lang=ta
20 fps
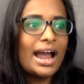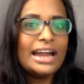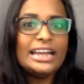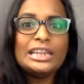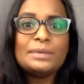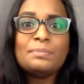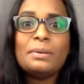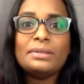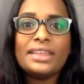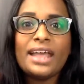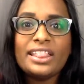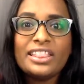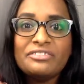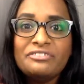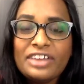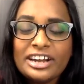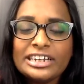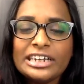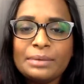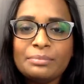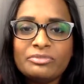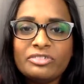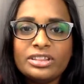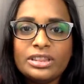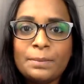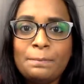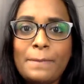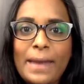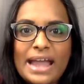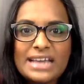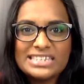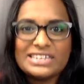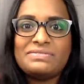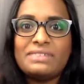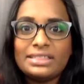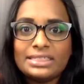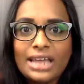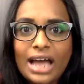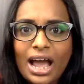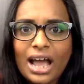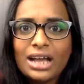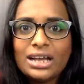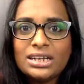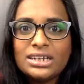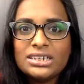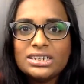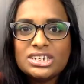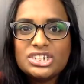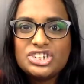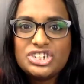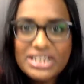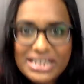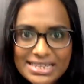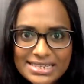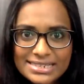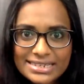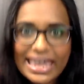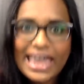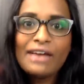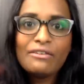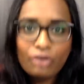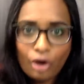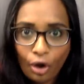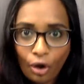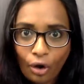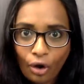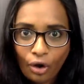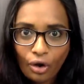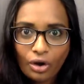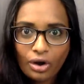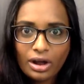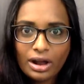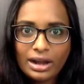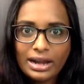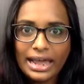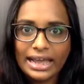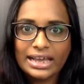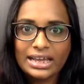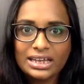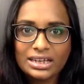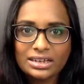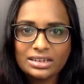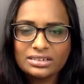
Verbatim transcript: இதை பற்றி அந்த விக்டிம் வந்து பேச வந்தால் ஷீஸ் கேவலம் லைக்